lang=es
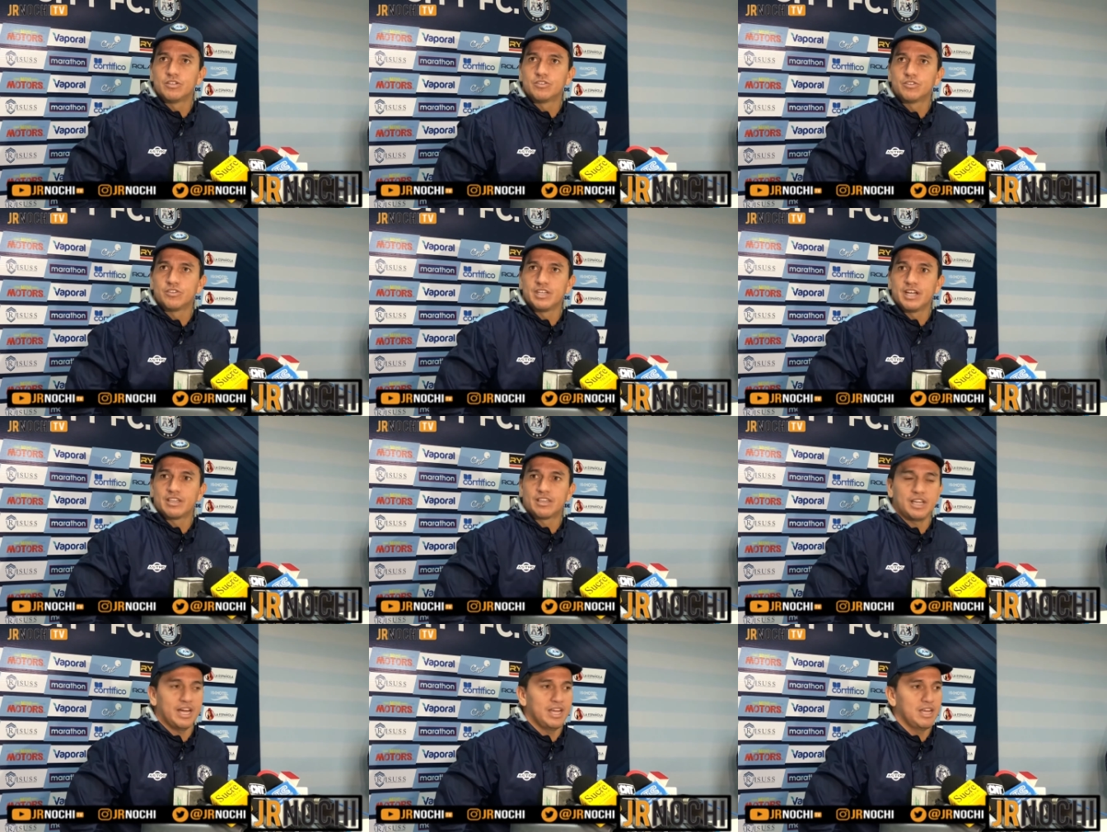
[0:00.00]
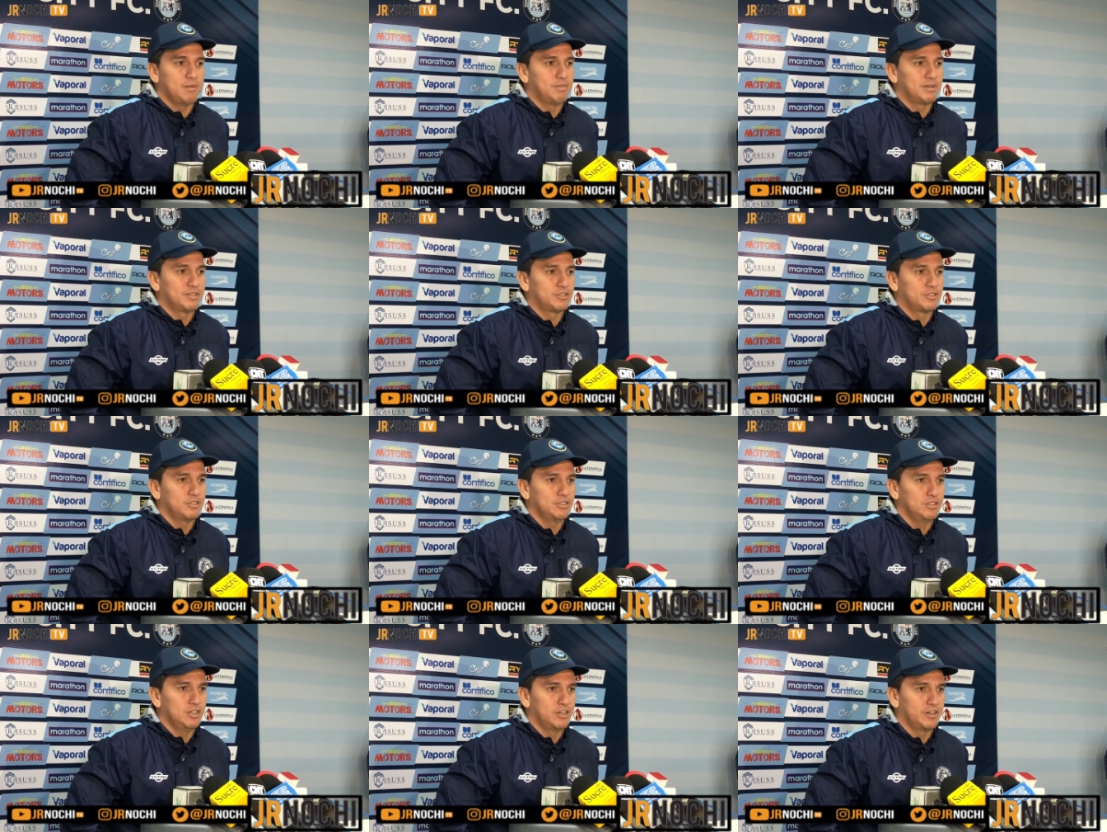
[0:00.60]
eso ya está, ya
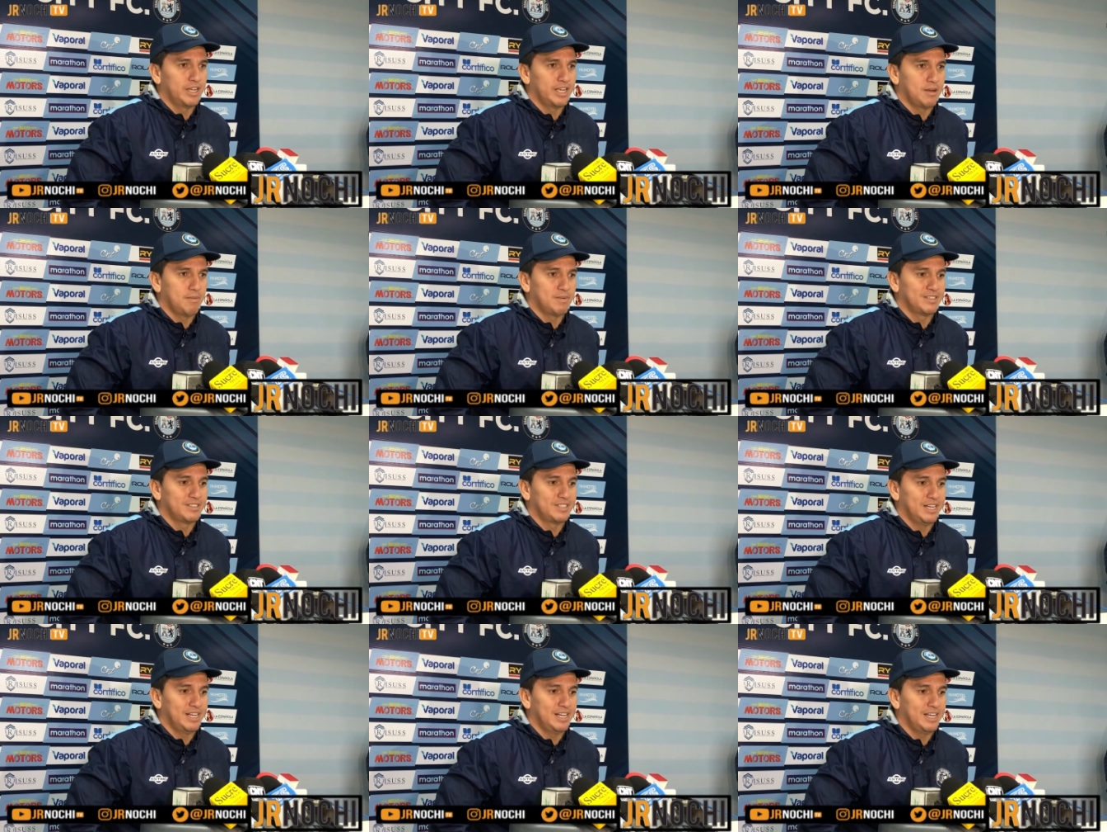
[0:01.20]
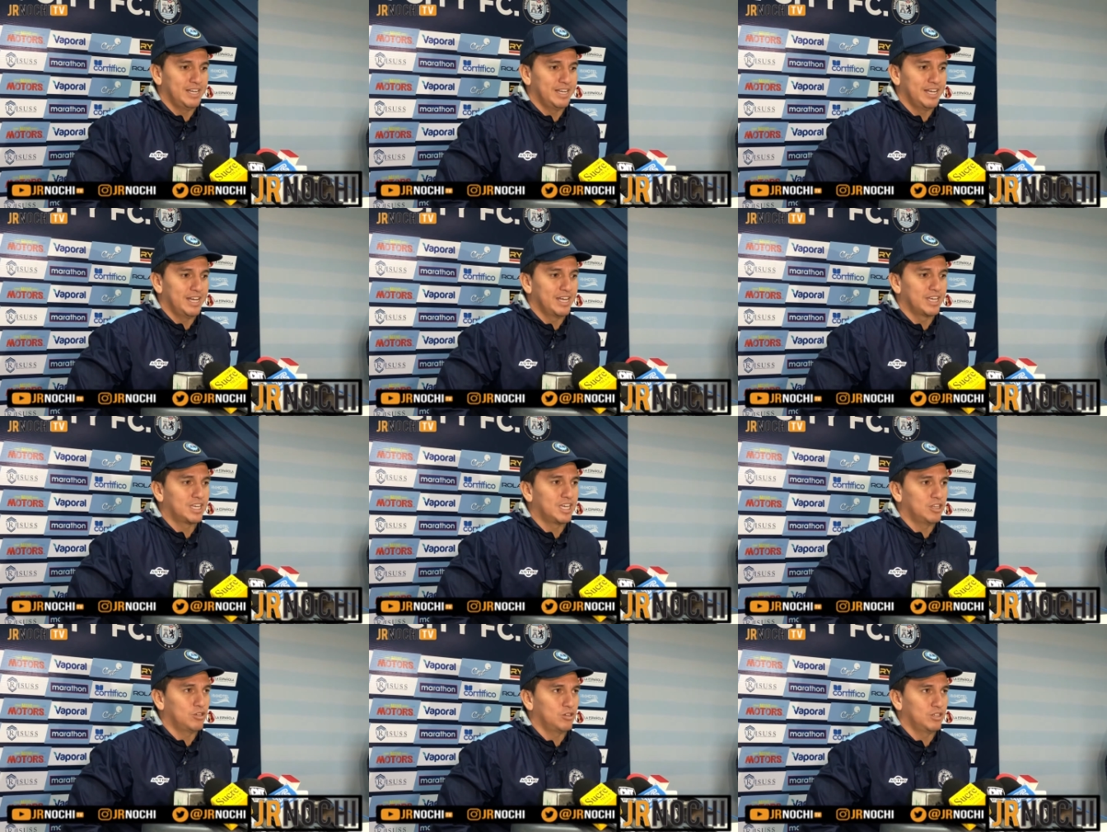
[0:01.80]
pasó, ahora hay que pensar en Liga
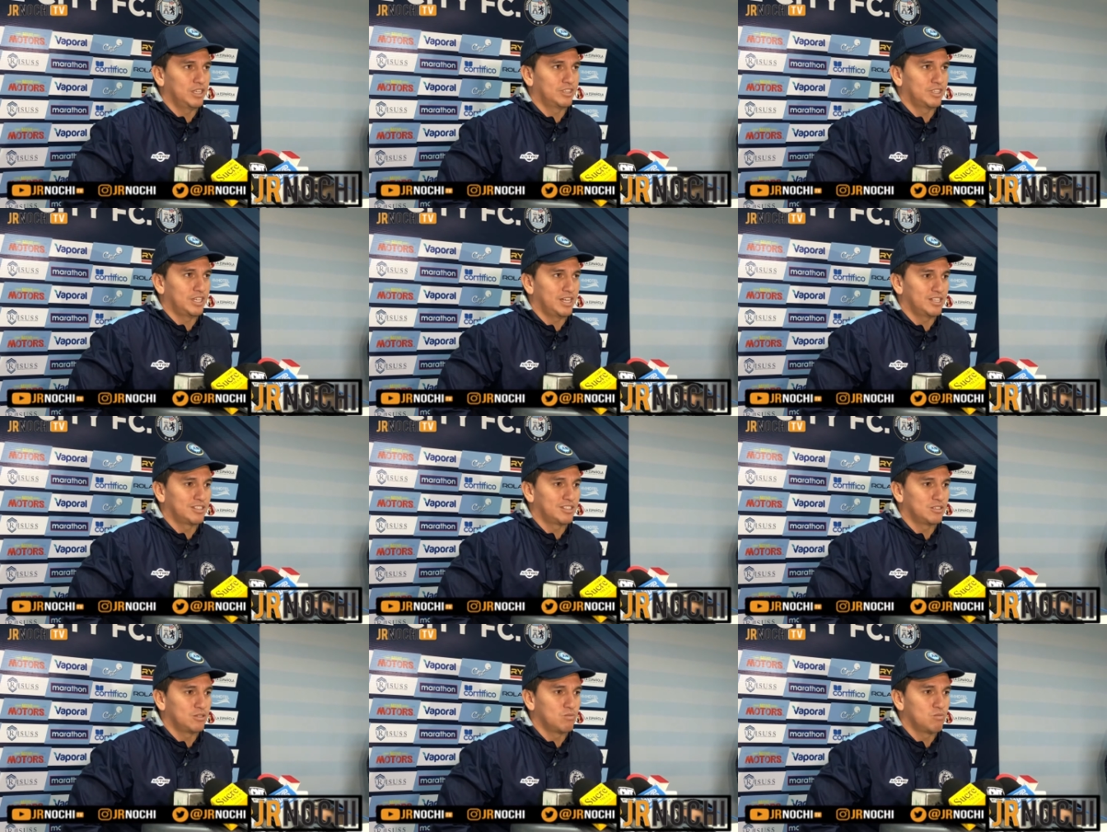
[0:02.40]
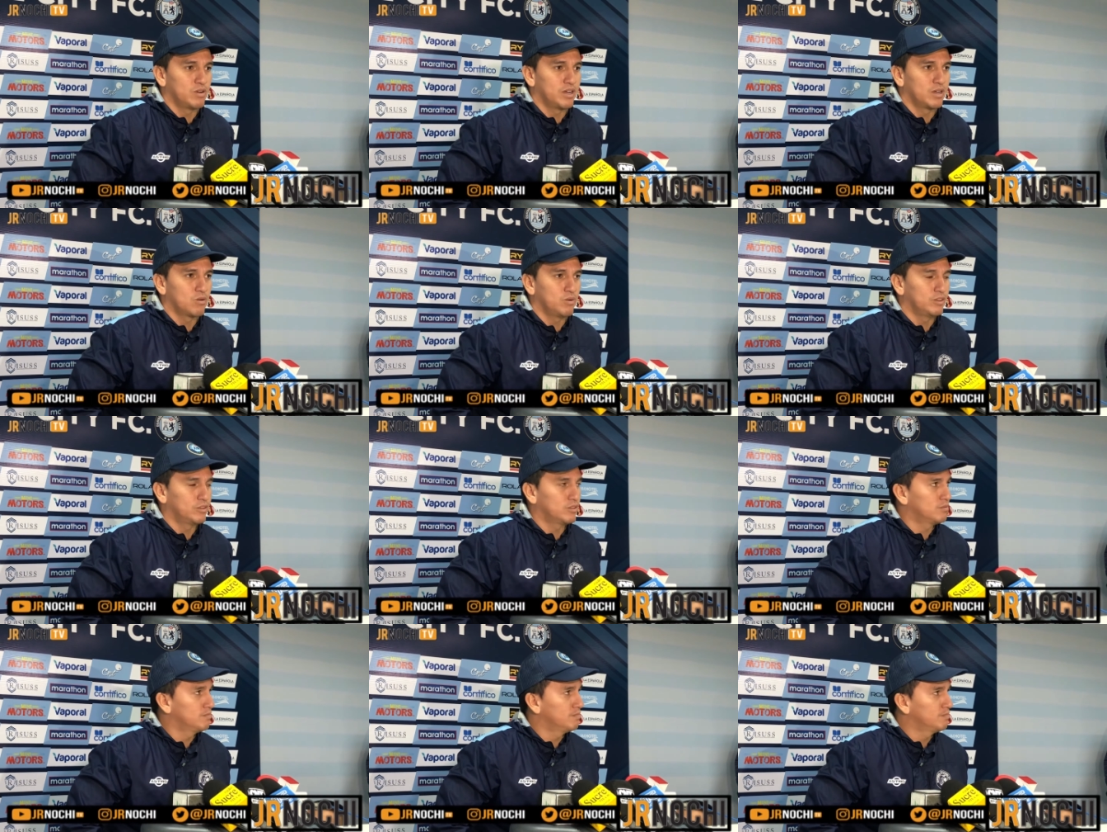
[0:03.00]
de Quito y, hacer un buen
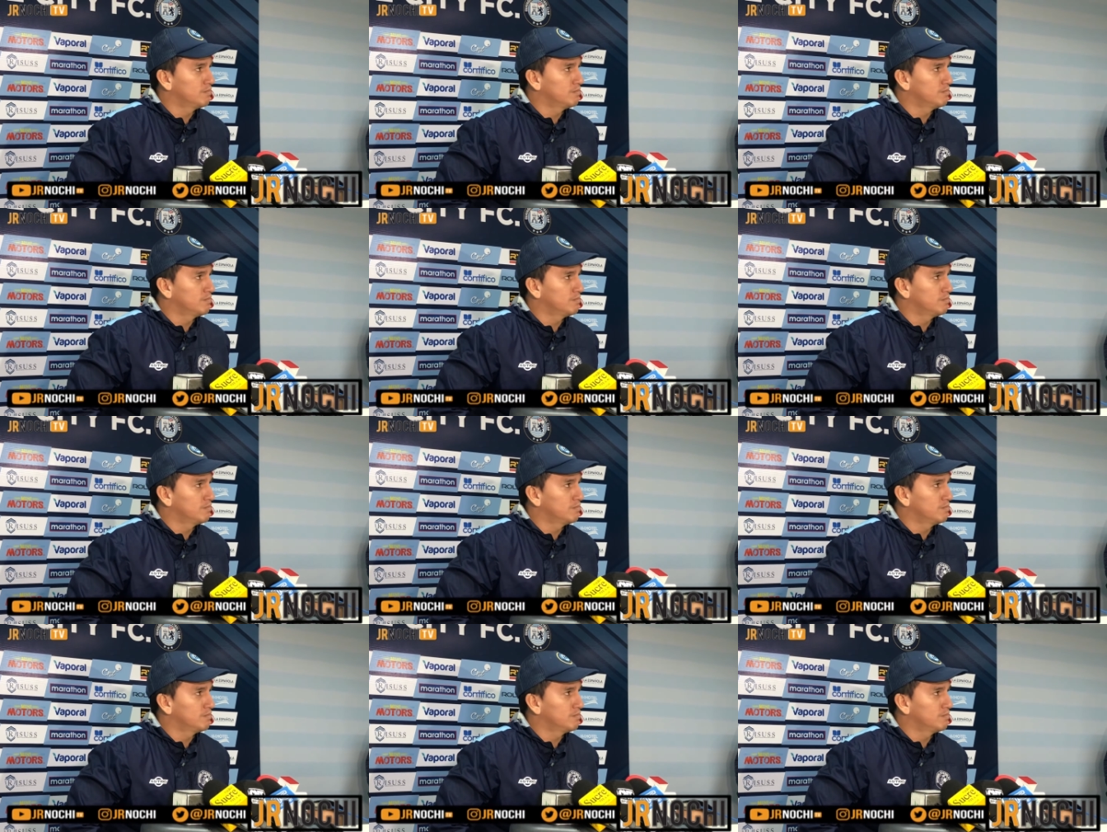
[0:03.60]
encuentro.